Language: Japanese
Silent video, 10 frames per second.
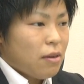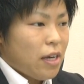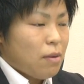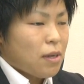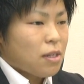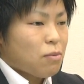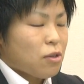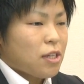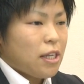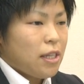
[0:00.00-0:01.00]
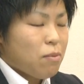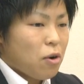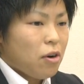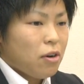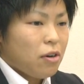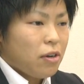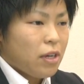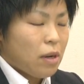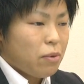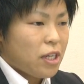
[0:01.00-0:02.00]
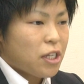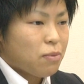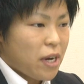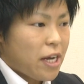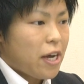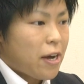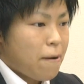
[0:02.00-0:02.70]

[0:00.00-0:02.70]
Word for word: えー、松本戦でも敗れてしまい、